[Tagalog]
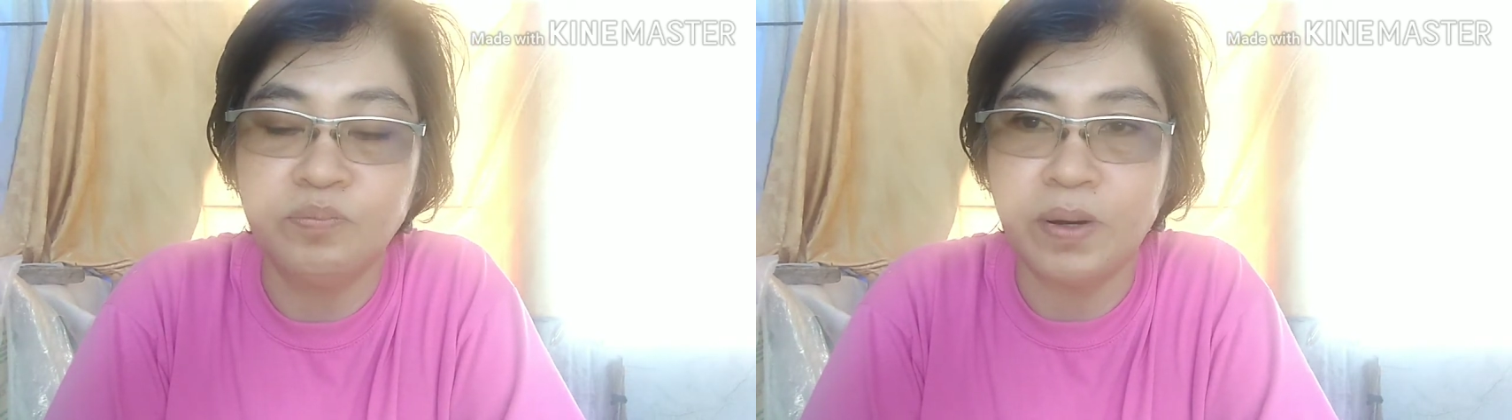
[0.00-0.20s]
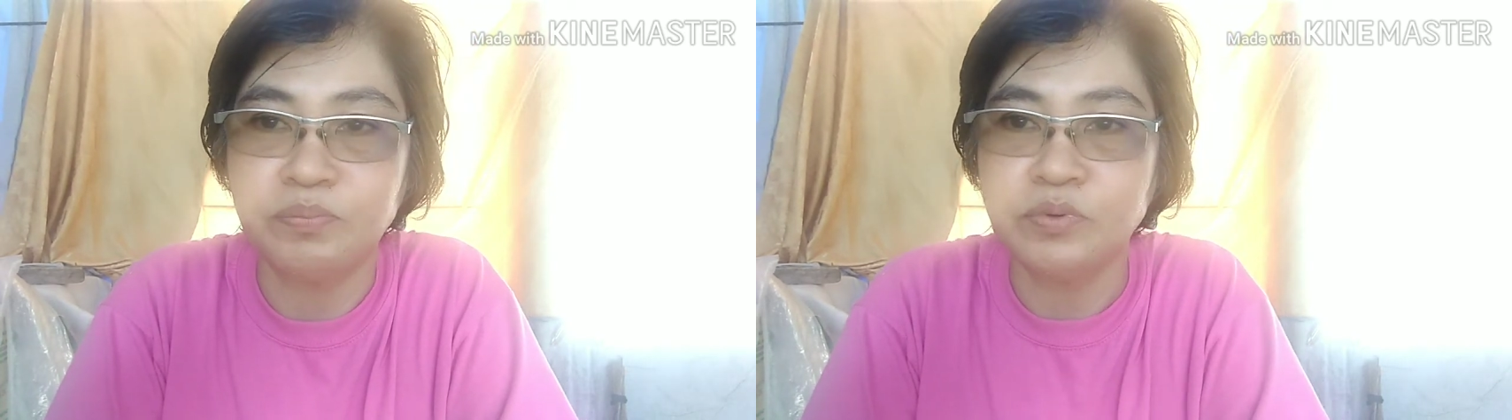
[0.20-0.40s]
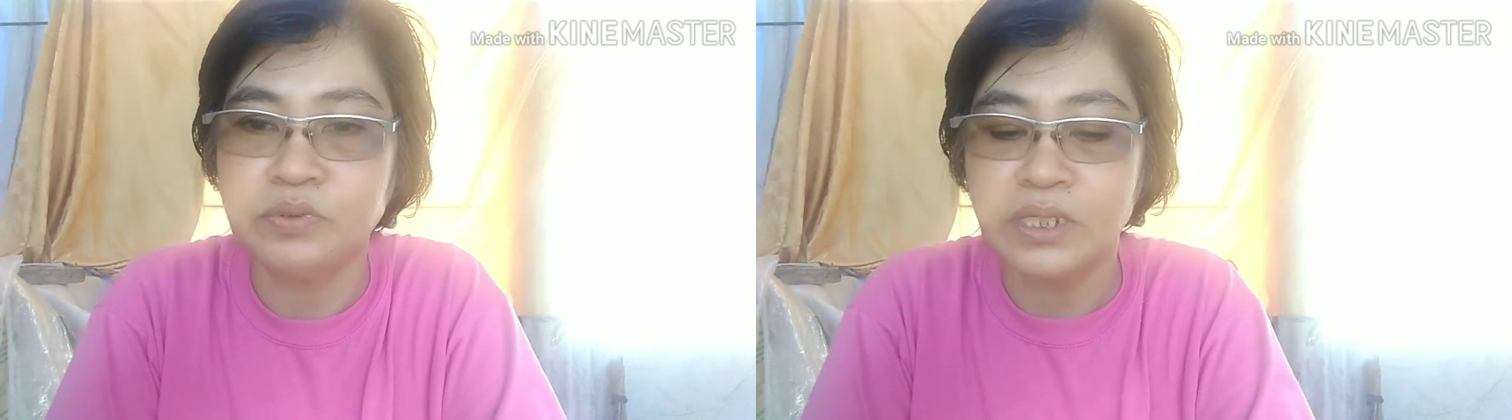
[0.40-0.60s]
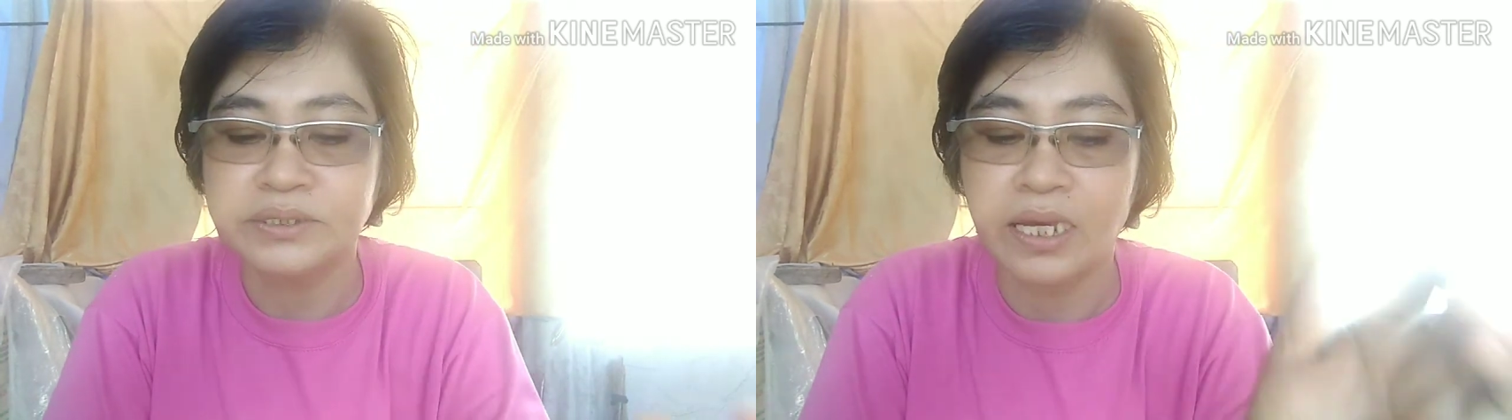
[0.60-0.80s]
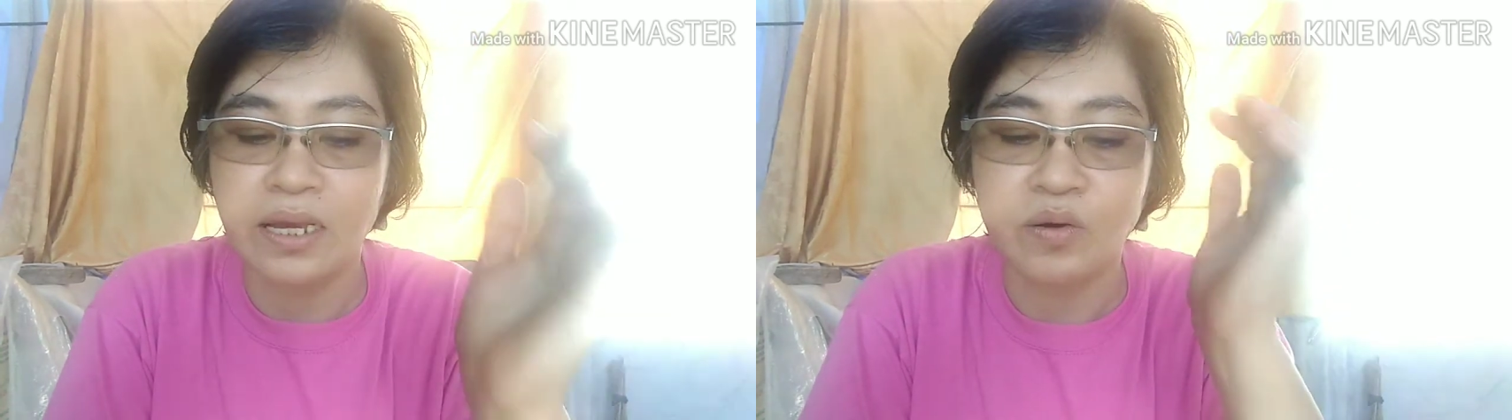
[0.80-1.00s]
papunta
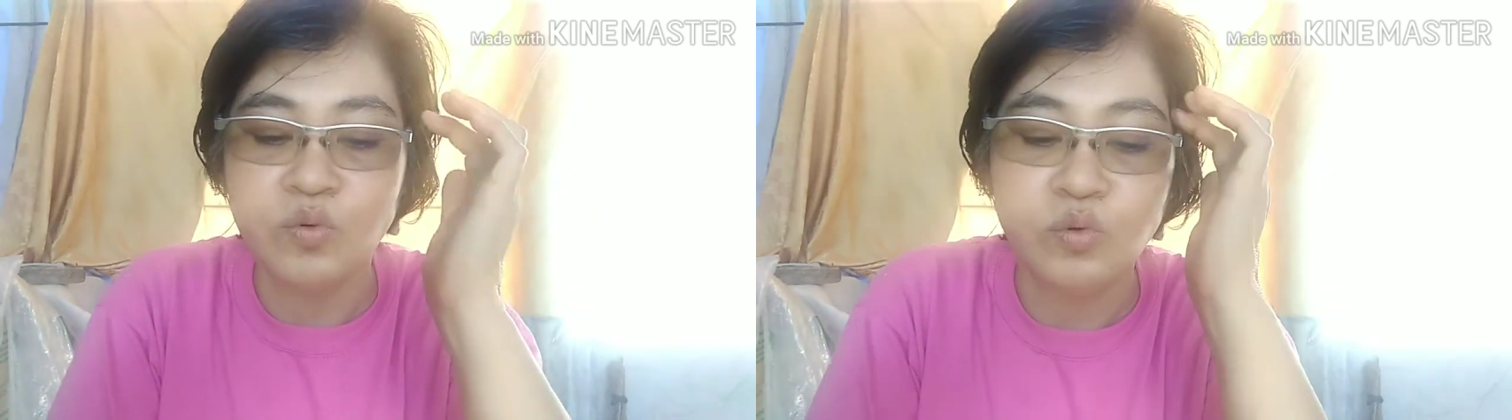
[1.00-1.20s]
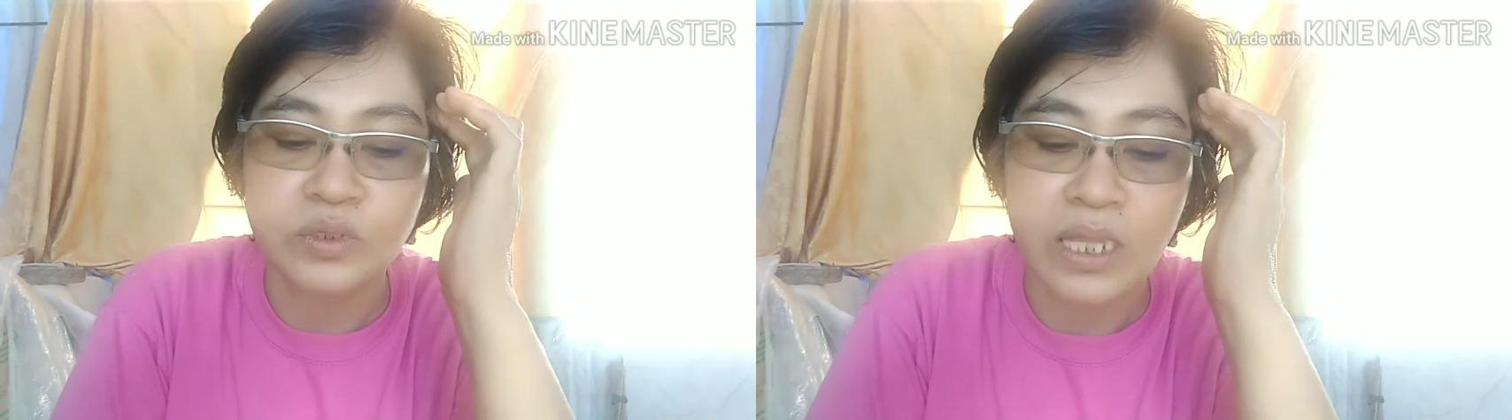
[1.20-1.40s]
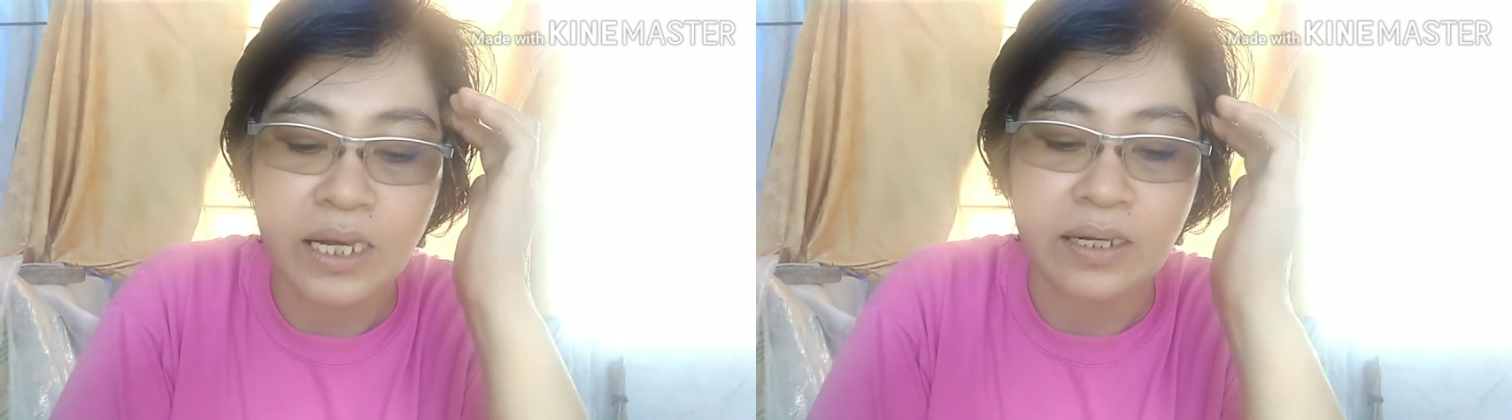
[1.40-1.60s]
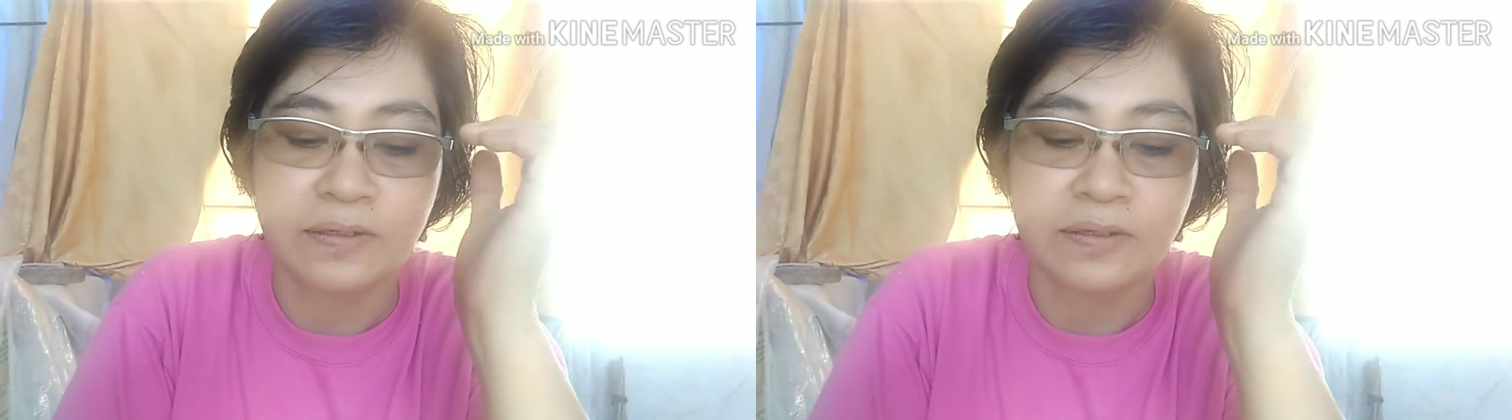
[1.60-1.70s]
sa utak.